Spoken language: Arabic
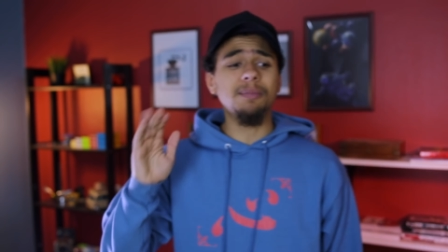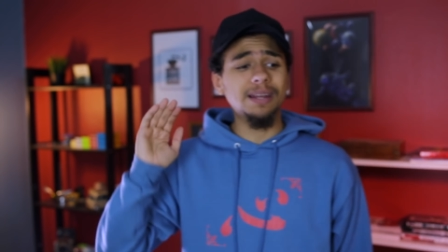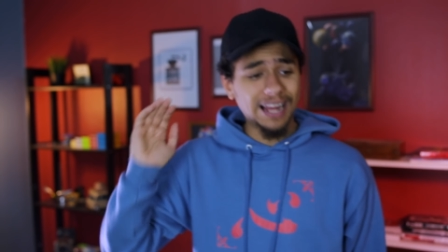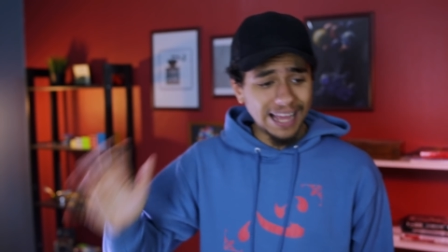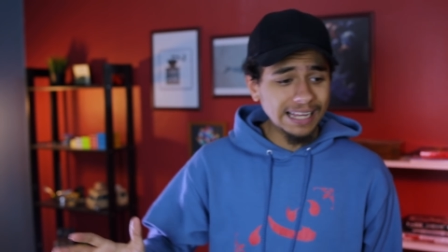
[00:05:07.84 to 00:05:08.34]
تعمل
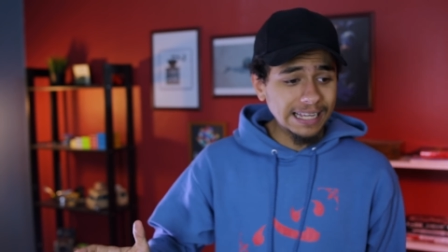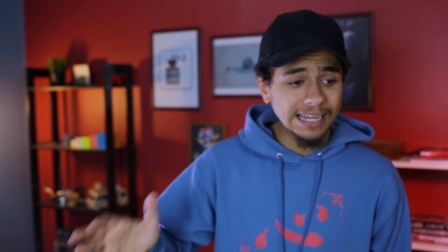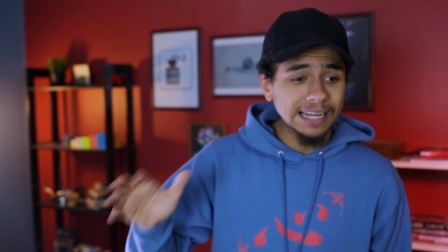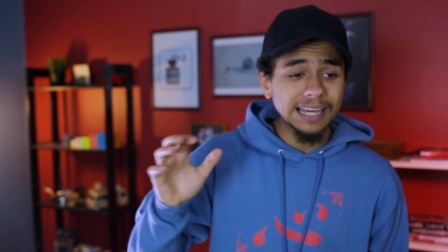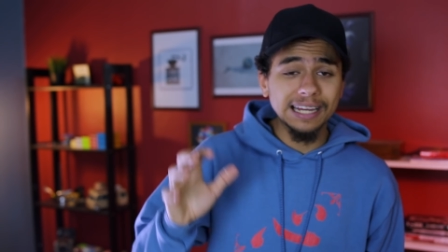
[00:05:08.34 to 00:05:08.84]

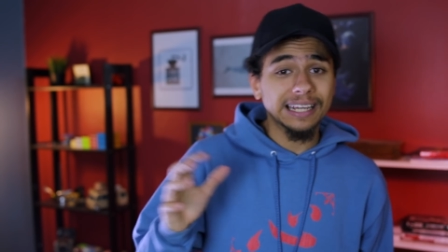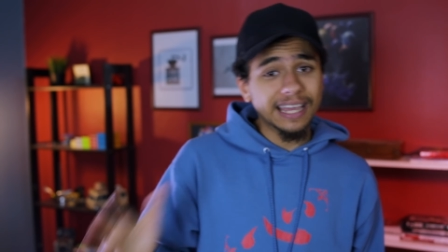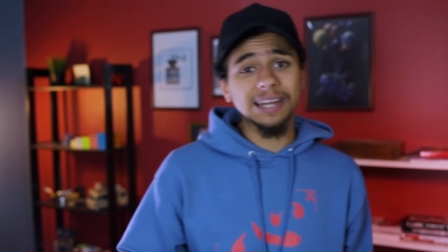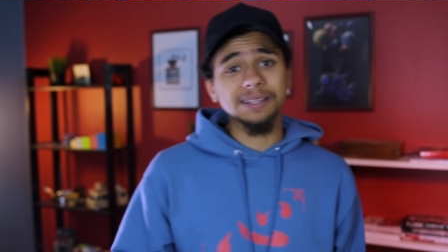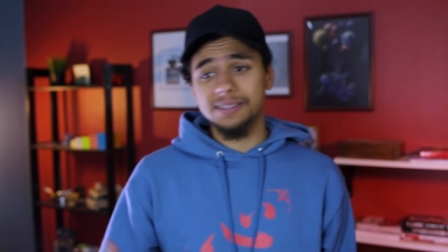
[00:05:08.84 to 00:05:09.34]
الحاجة اللي
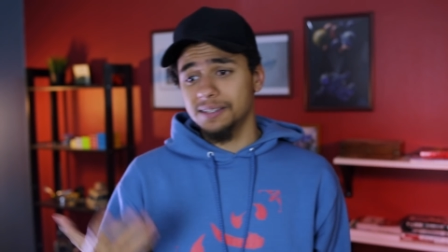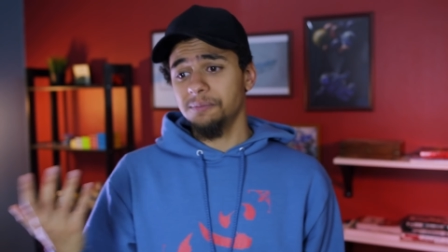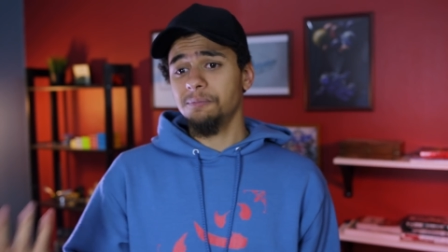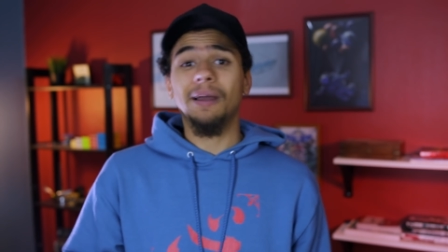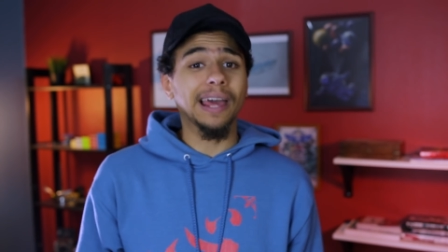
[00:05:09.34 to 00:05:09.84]
كانت
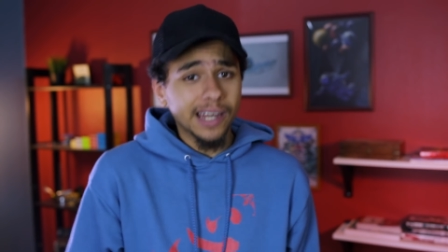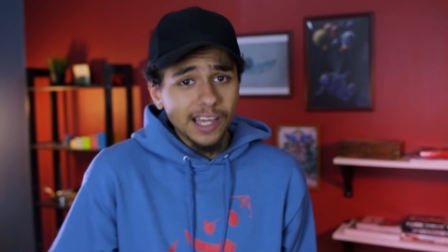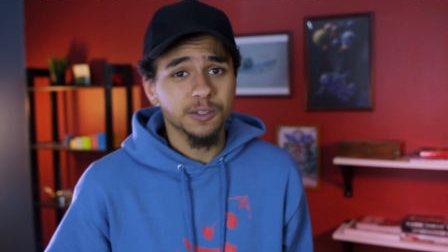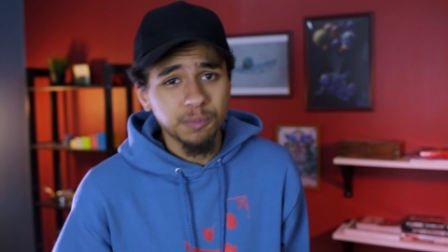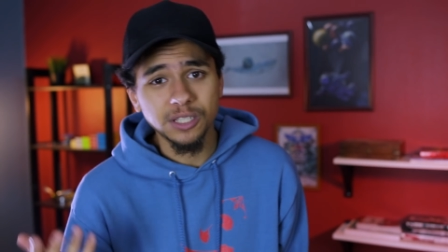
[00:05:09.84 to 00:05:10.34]

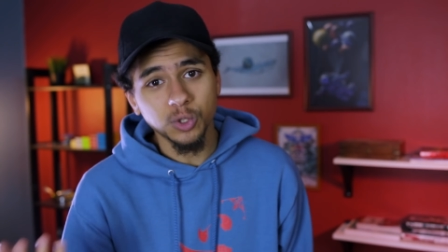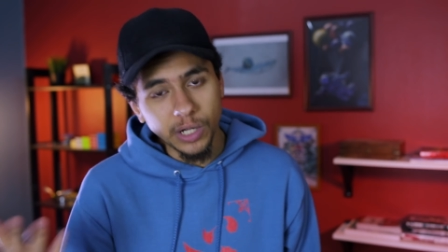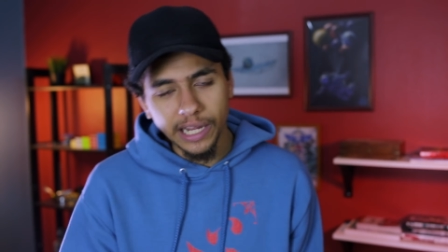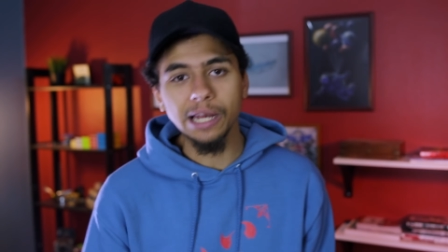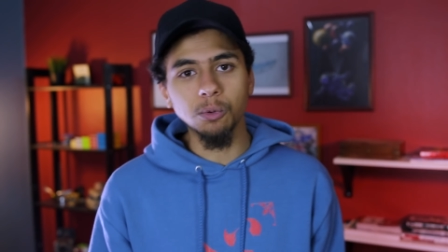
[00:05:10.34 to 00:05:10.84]
مخلية
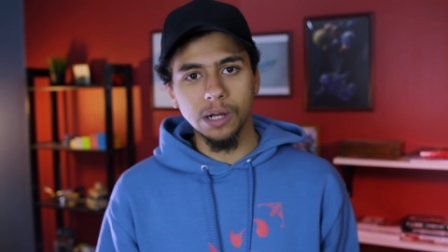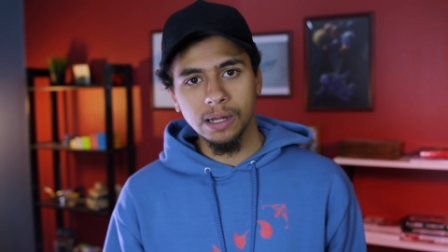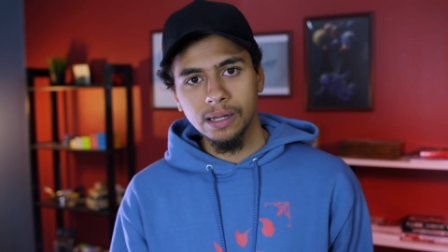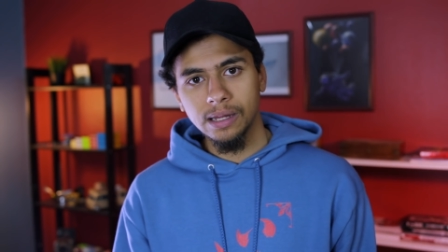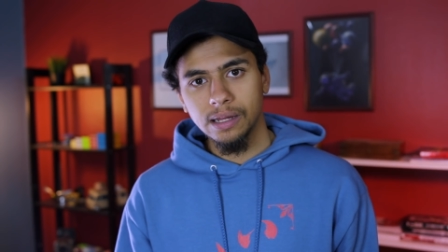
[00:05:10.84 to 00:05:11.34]
سبيستون حلوة
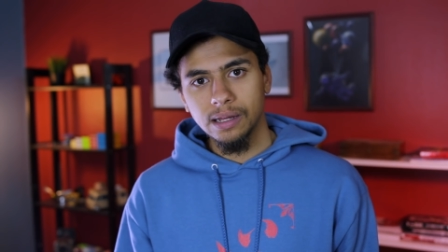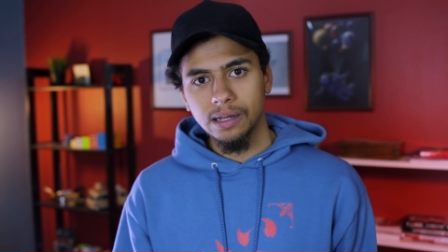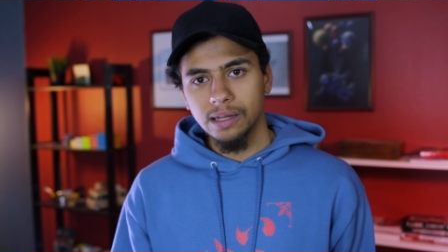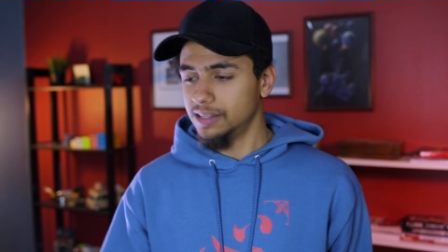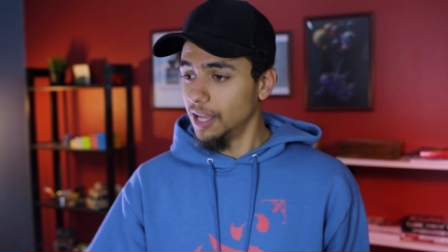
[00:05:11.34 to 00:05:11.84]

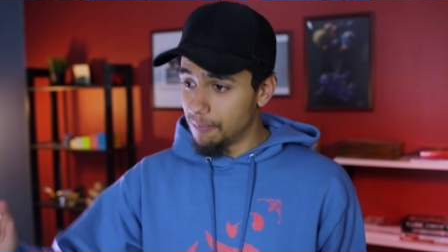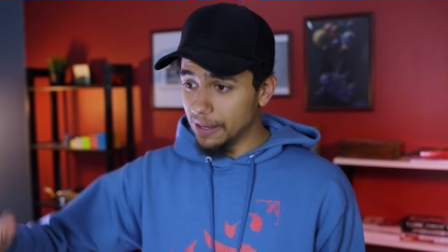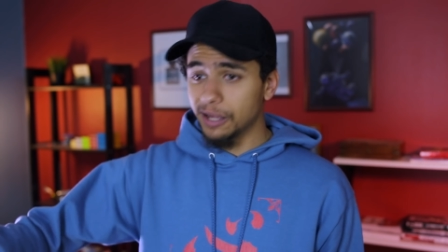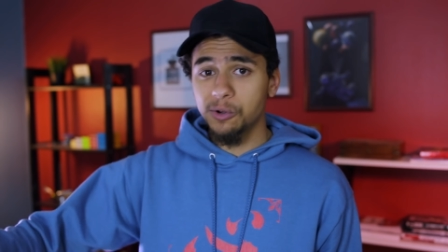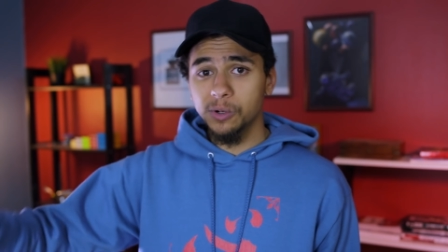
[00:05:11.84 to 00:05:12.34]

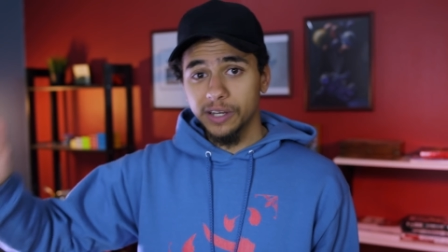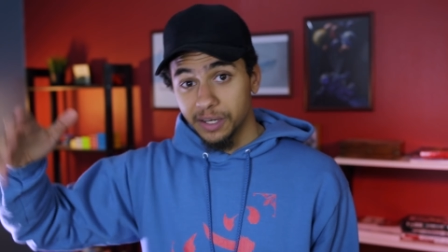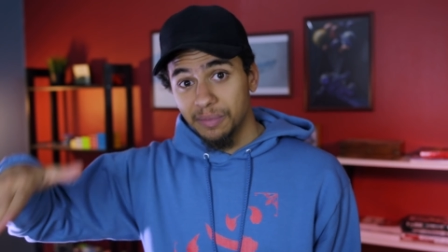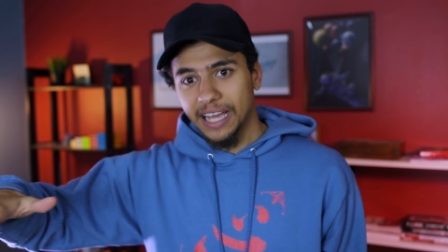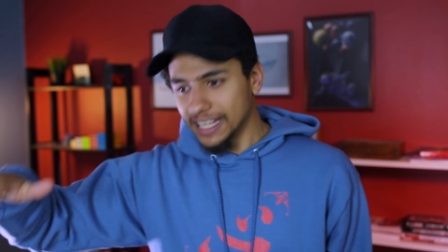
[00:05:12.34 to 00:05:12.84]
دبلجوا
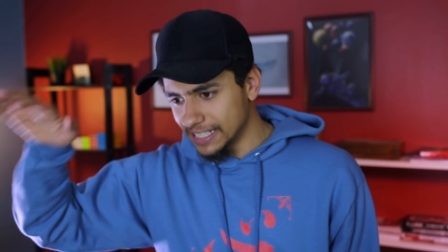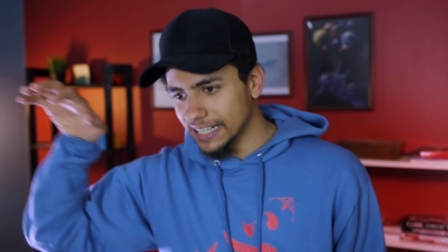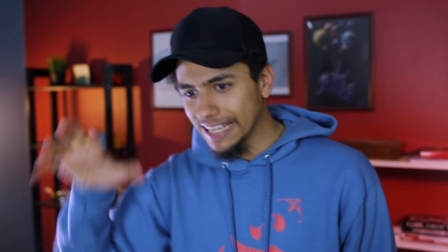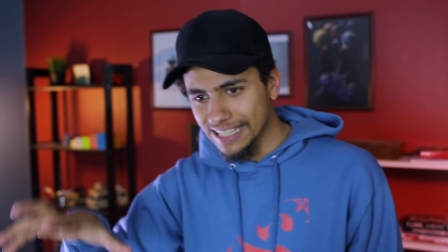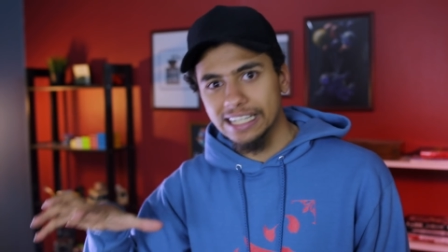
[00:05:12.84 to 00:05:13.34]
الانميات
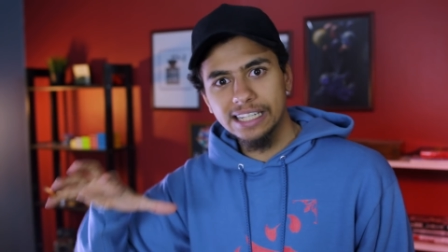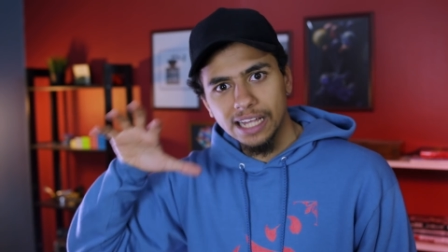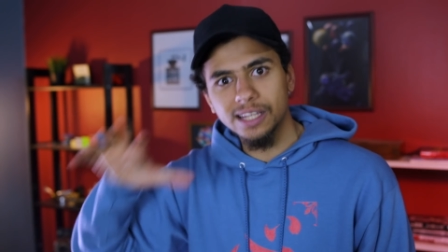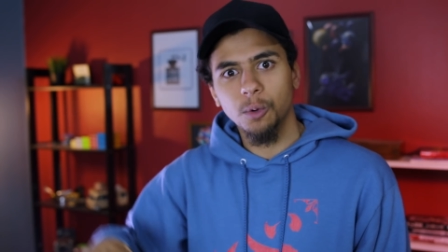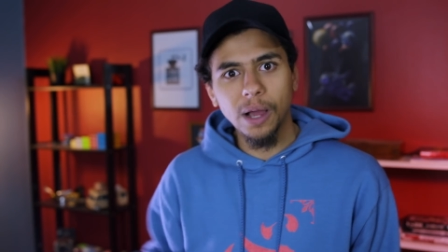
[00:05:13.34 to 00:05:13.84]

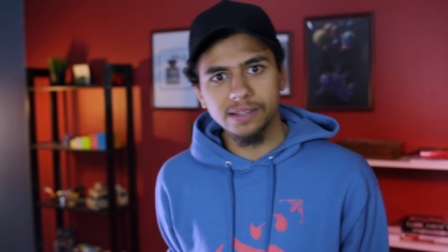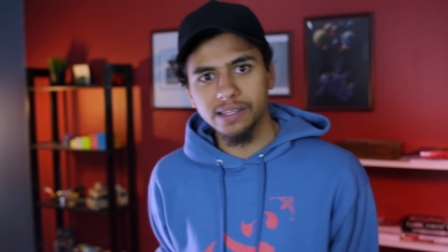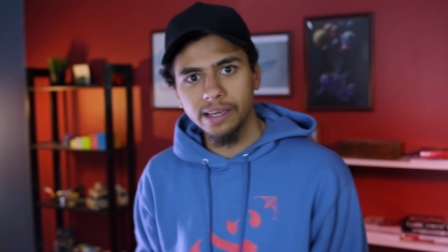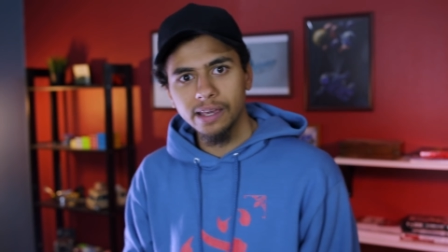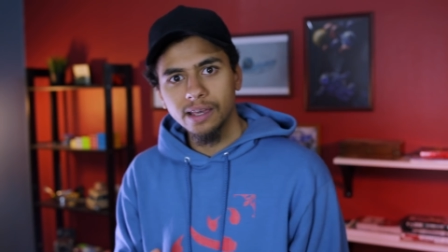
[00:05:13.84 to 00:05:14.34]
الجديدة
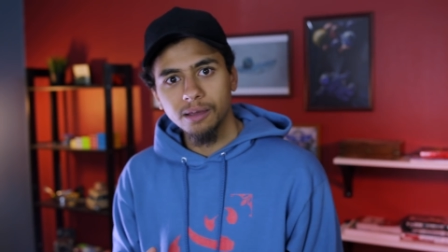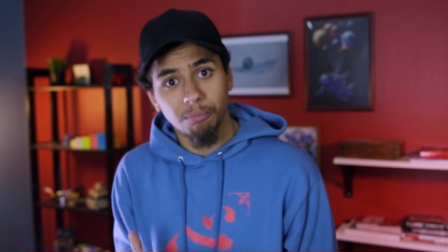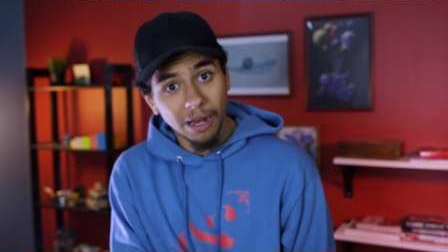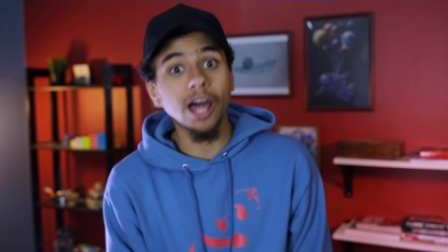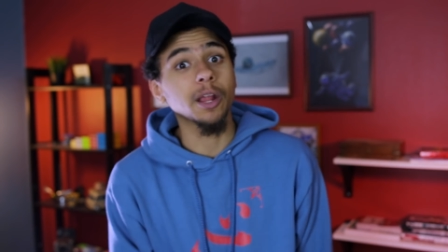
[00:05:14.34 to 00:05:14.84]
دلوقتي
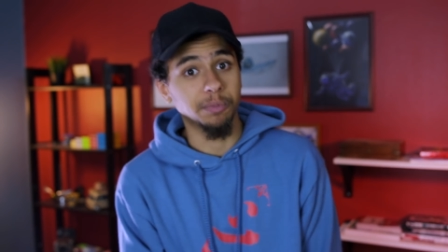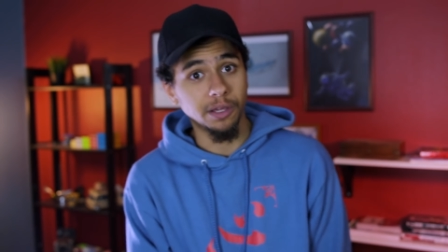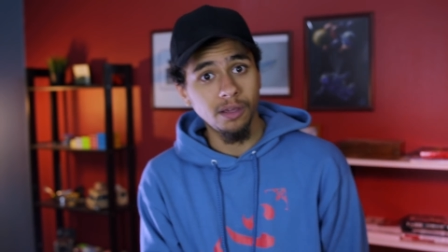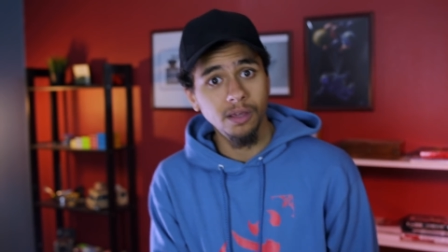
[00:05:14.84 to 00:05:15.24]
بالعربي